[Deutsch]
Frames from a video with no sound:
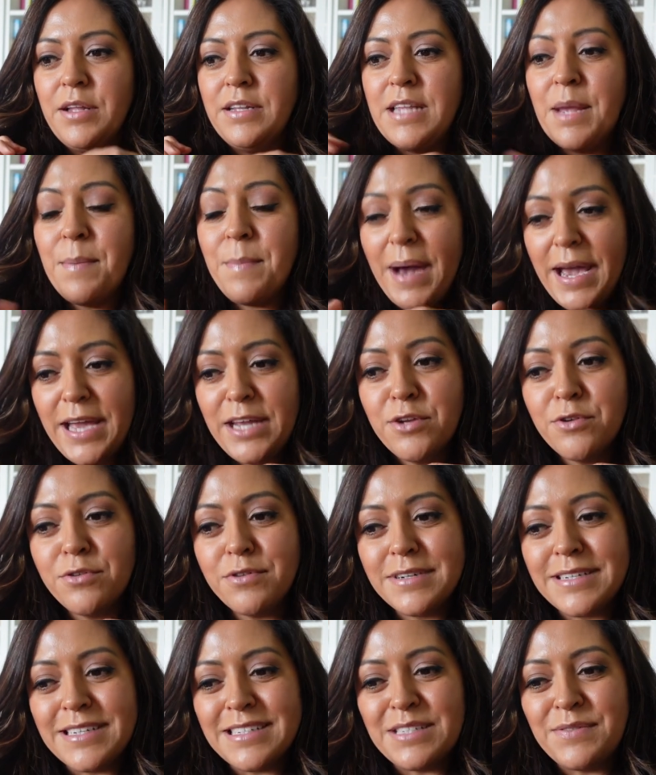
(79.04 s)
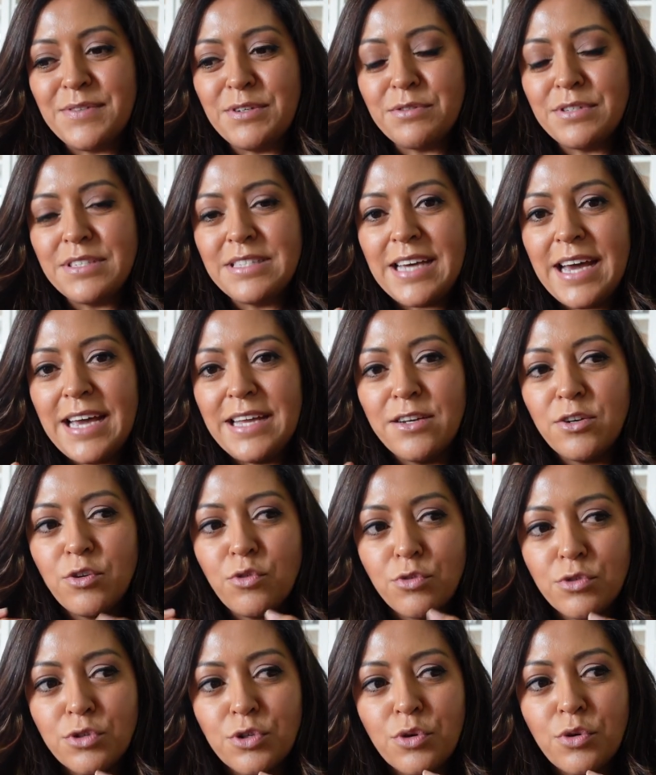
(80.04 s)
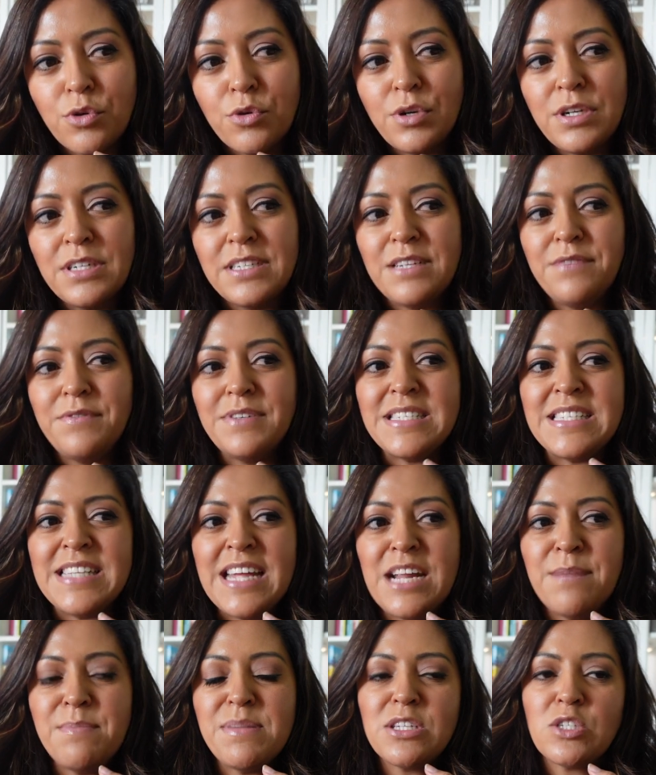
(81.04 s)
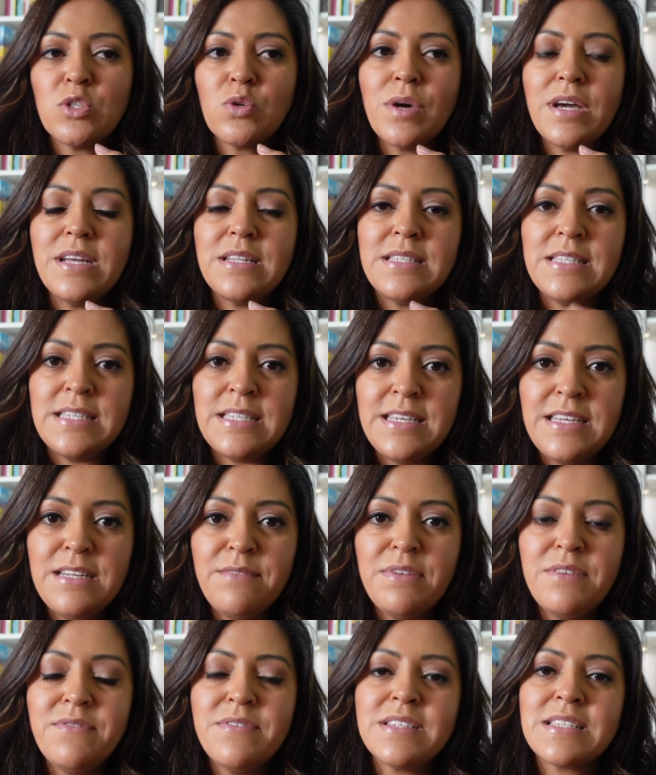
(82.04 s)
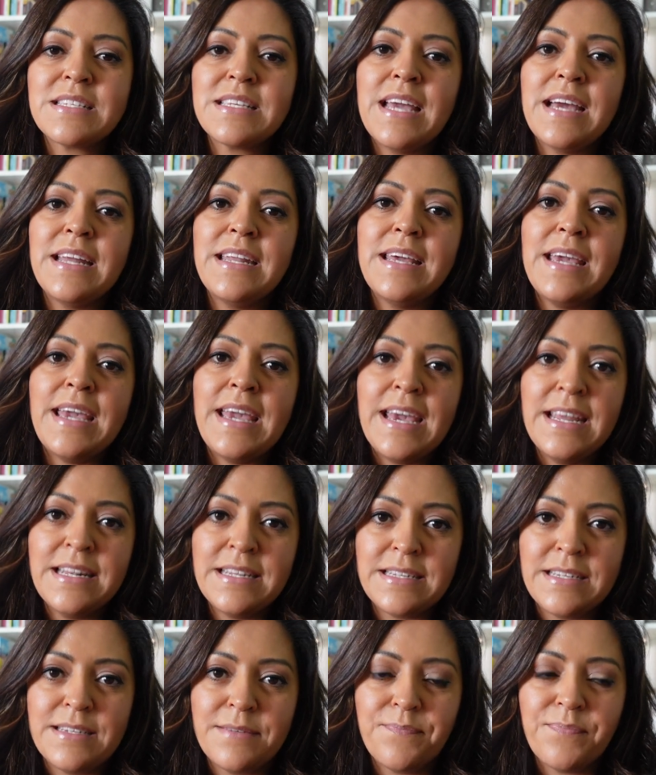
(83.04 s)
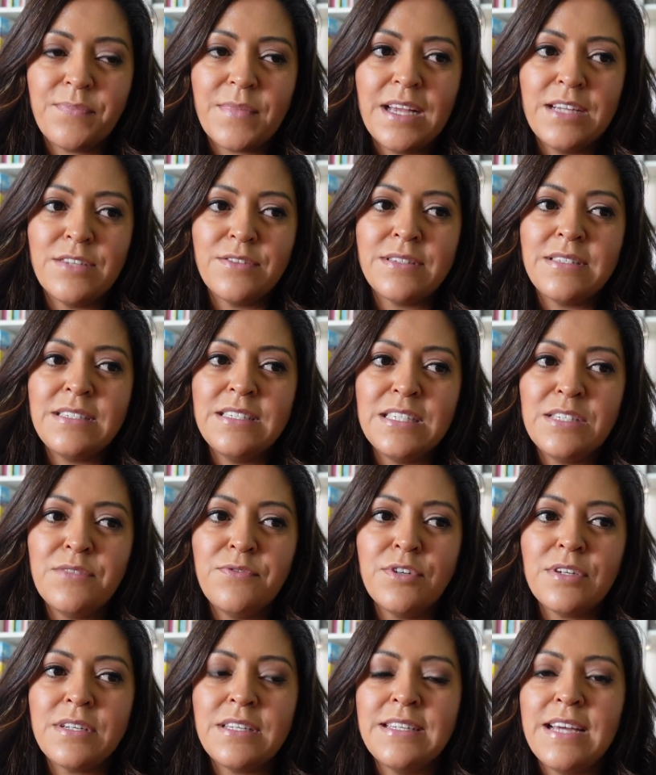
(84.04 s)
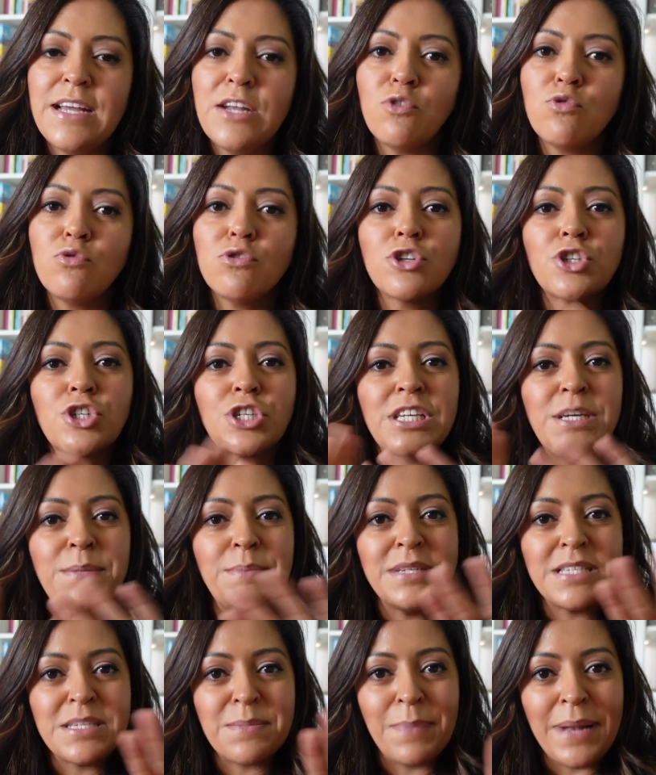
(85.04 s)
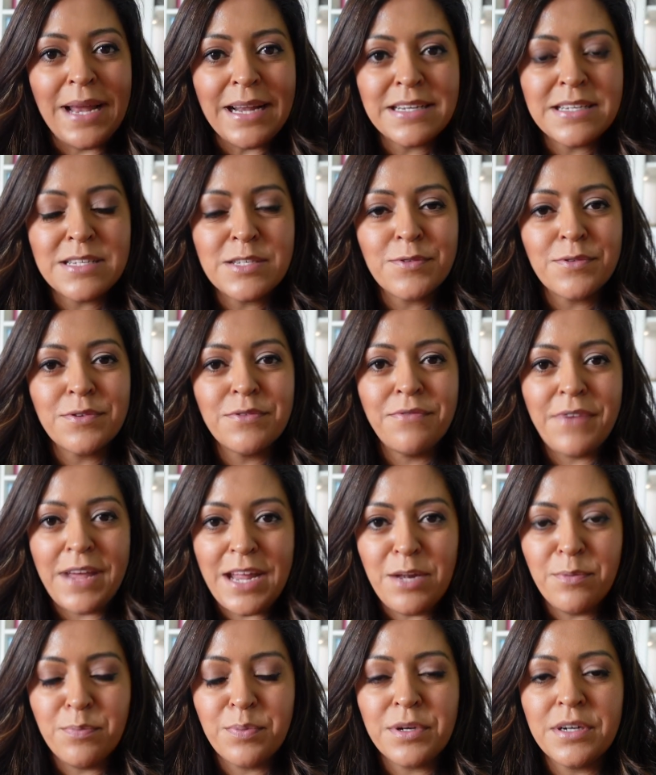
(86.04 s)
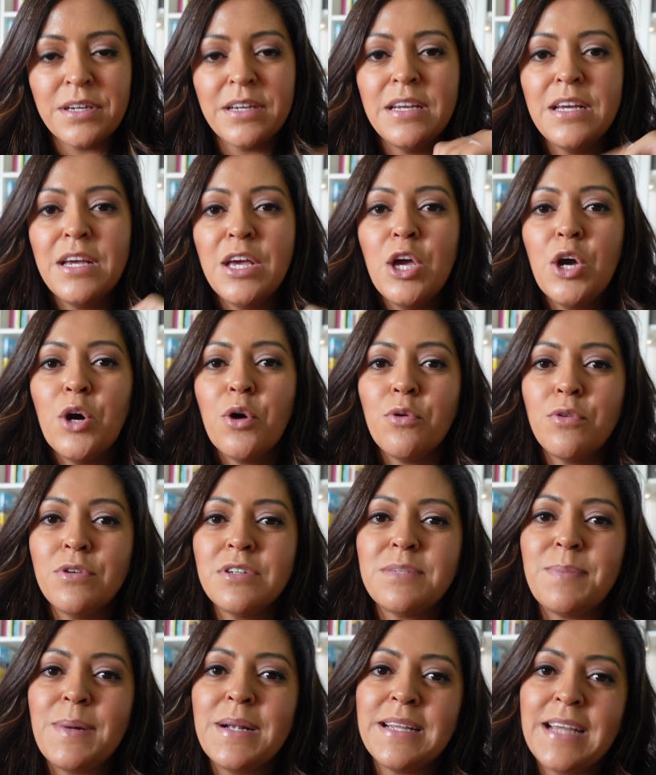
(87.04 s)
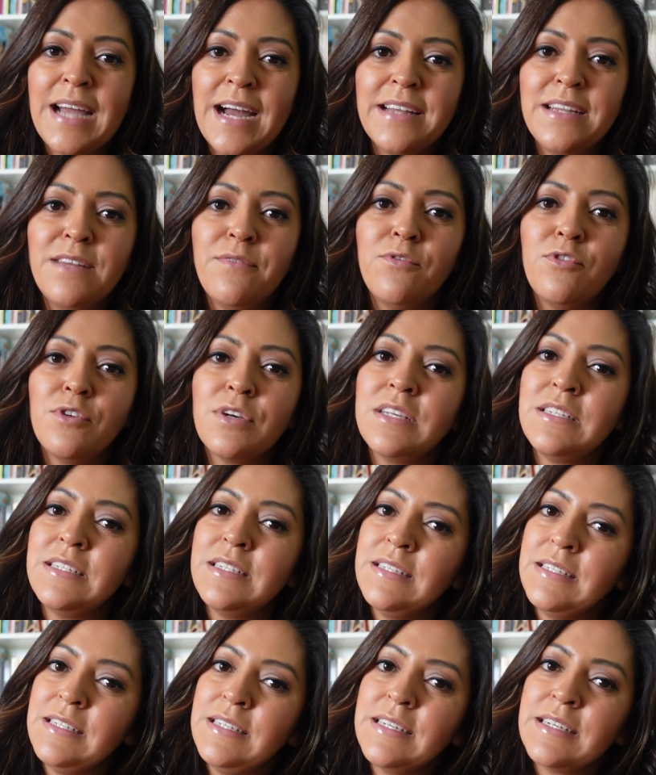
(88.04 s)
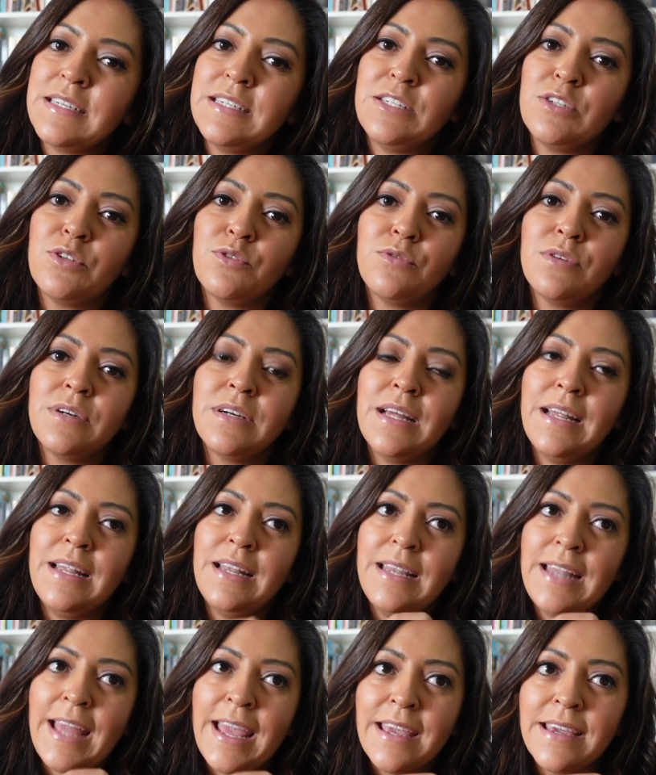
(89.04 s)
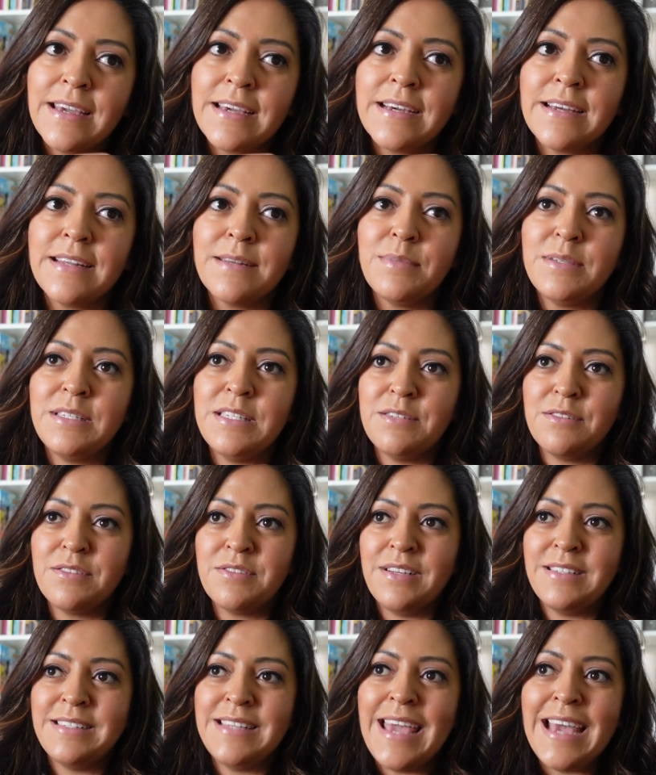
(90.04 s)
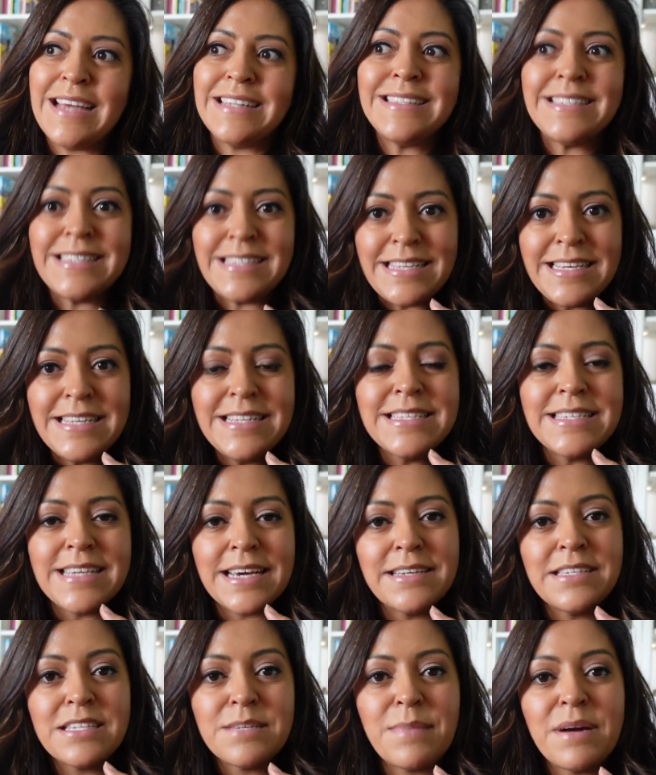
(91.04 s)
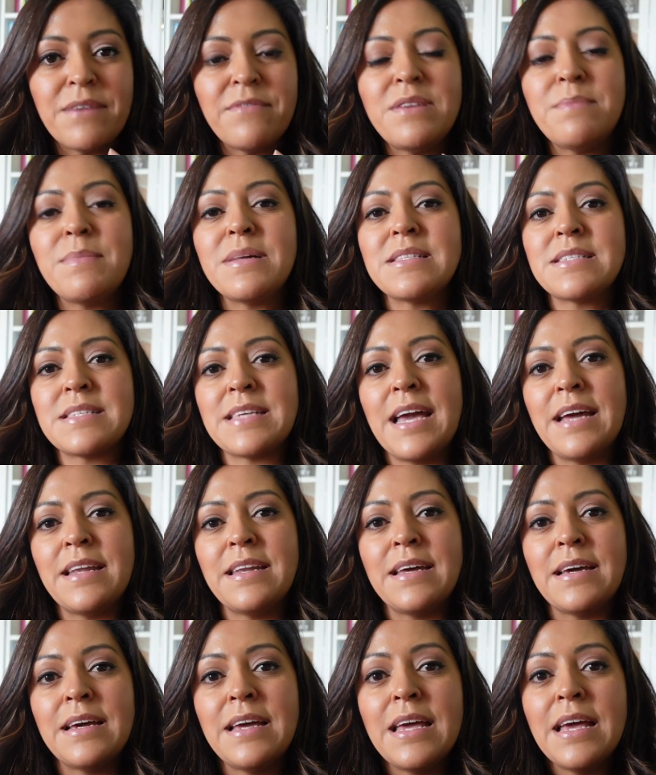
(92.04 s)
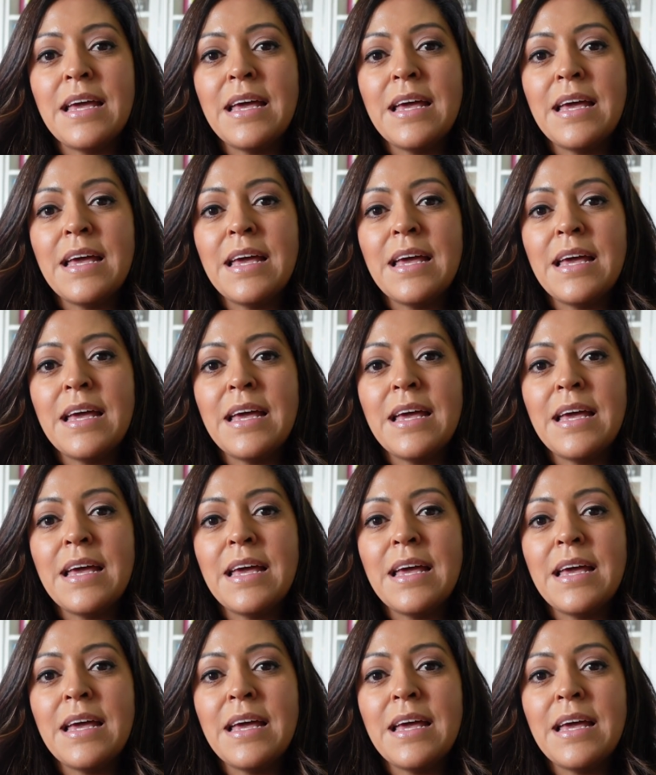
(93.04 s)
der Meinung, dass wir uns einen Hund holen, den wir selber so erziehen, wie wir es gerne hätten. Also es ist wirklich ein ungeschriebenes Blatt, so ein Welpe. Und man kann ihn wirklich in die Richtung lenken bzw. erziehen, sage ich mal, wie man es gerne